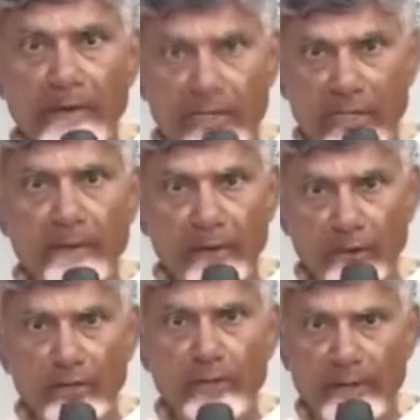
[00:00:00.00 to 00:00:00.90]
ఈ విషయం మీరు
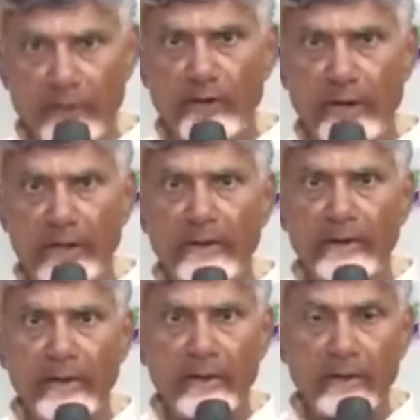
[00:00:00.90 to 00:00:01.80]
గుర్తుపెట్టుకోండి
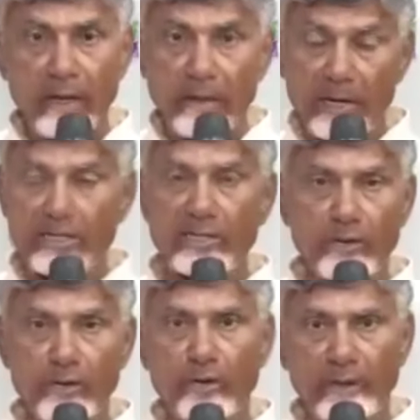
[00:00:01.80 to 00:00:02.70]
తమాషా
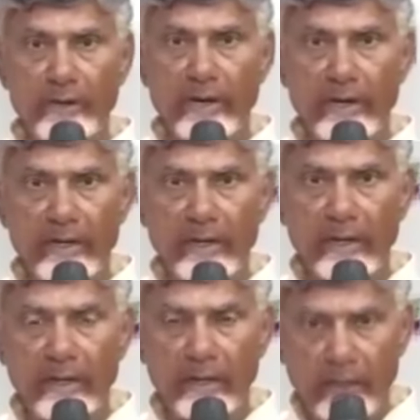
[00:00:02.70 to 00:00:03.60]
అనుకోవద్దండి
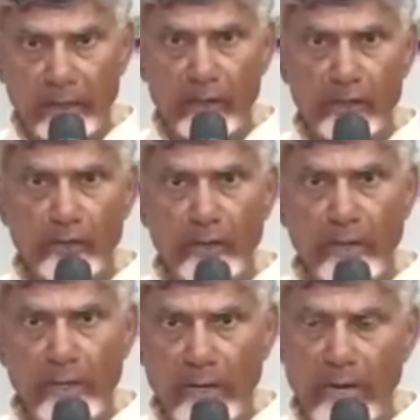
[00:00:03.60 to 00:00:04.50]
ఈరోజు
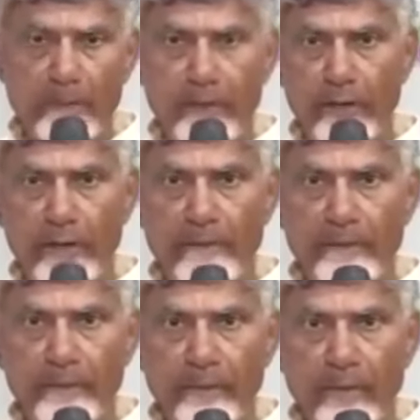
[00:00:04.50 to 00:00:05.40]
ఉంది రేపు ఉంది
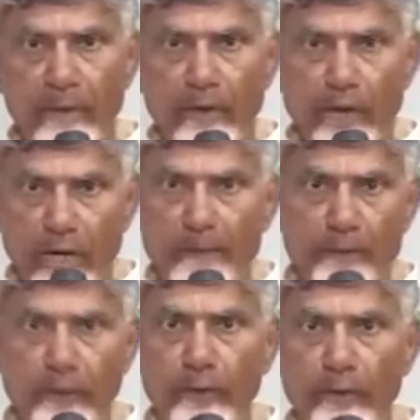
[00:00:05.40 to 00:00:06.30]

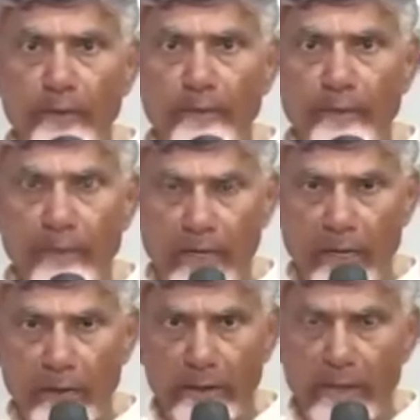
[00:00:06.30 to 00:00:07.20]
ఒకప్పుడు
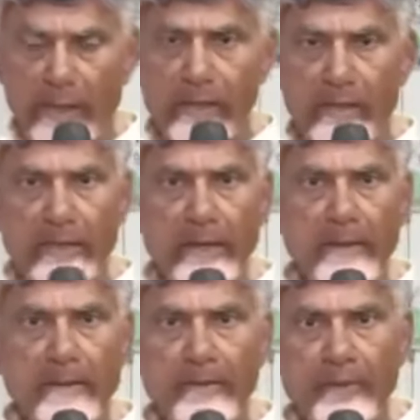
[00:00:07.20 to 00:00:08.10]
నేను దయదలిస్తే
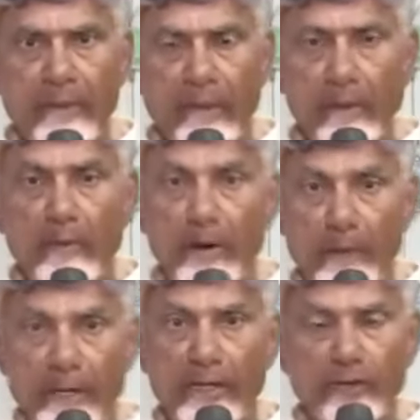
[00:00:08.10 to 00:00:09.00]
మిమ్మల్ని
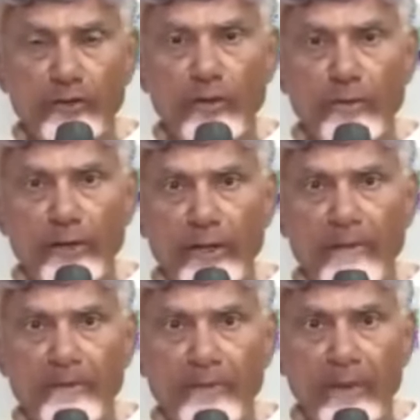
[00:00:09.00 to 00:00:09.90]
పట్టించుకోకపోతే
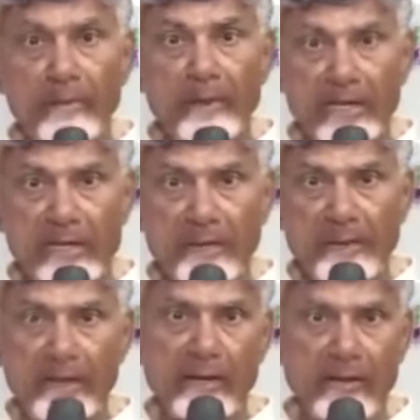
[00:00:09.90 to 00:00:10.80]
మీ ఇష్ట
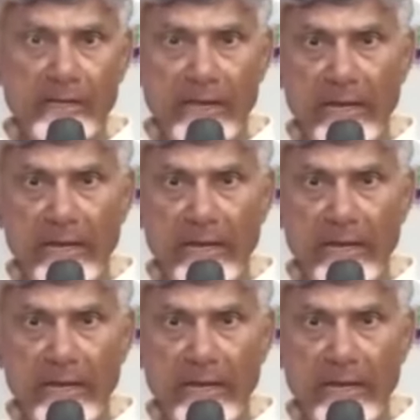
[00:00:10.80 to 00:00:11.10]
ప్రకారం